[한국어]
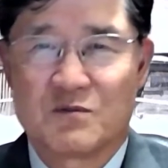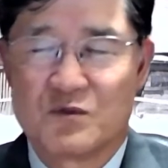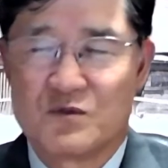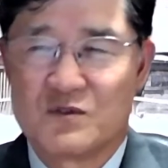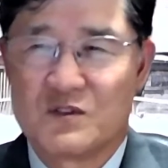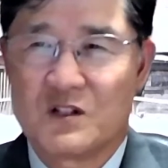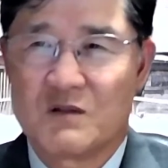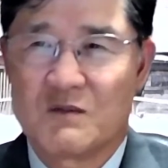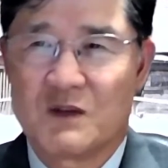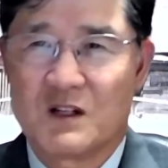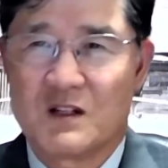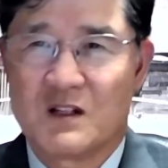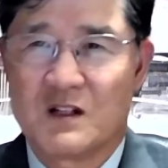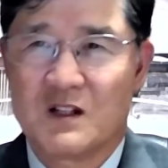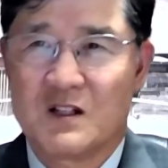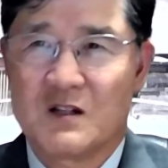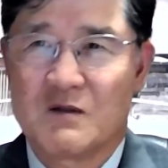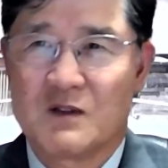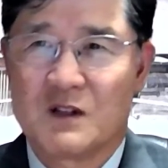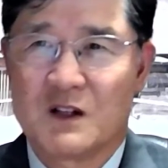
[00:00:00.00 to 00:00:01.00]
분쟁을 많이
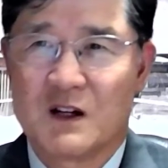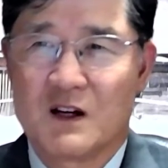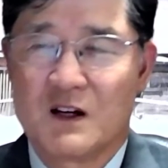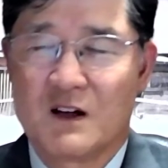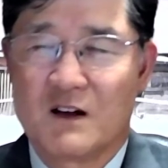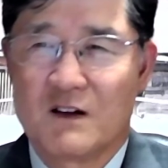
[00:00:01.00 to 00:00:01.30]
일으킵니다.